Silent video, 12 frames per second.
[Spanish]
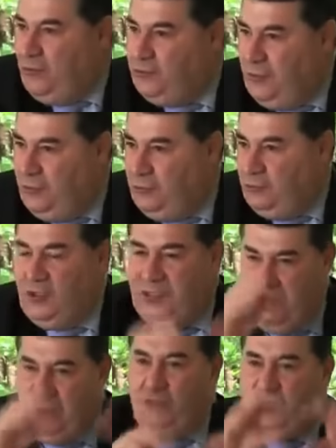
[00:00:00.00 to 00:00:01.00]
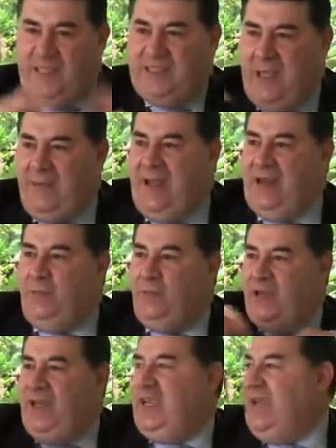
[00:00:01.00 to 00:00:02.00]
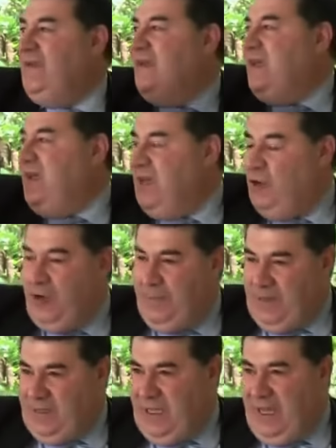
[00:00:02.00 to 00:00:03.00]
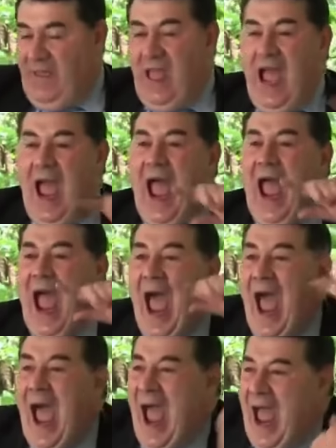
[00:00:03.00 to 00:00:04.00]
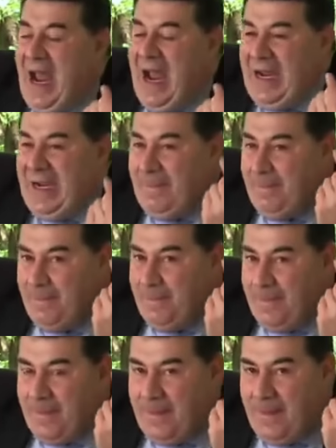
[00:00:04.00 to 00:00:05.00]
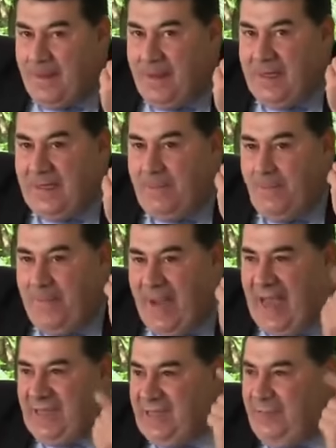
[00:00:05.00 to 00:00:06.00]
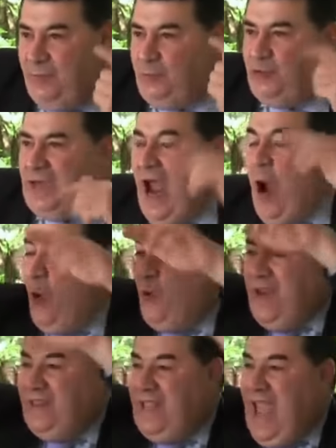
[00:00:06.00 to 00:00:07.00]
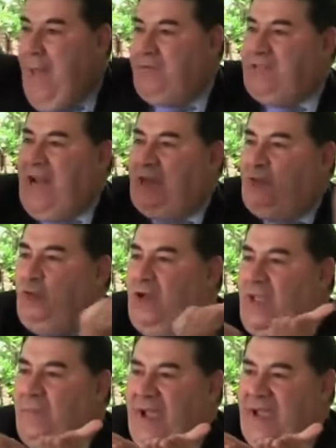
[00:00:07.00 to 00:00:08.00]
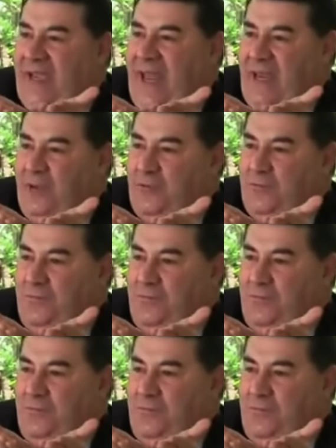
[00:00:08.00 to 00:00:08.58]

los tributos. Después los gastaba él como quería y los repartía. A pagar tributos a un ente abstracto e imaginario